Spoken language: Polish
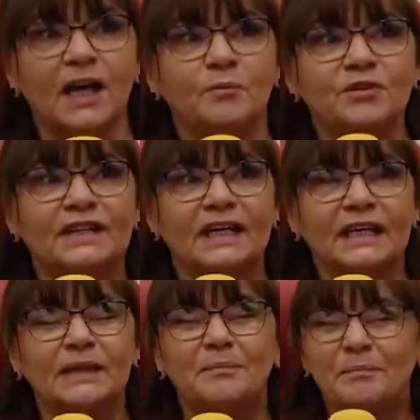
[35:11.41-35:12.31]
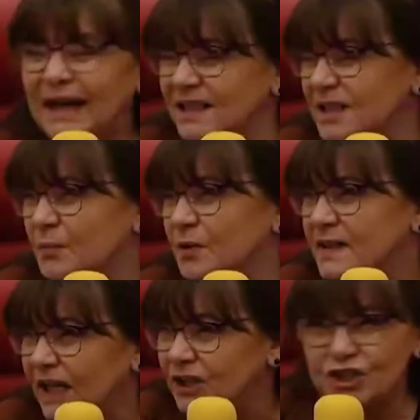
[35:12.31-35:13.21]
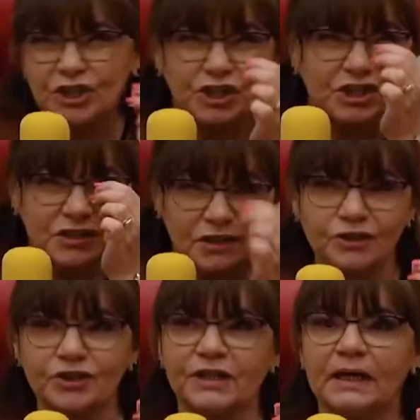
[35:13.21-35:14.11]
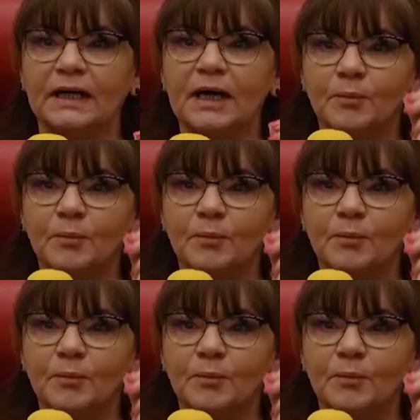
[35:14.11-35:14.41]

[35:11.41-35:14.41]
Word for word: przy takich bardzo prozaicznych czynnościach,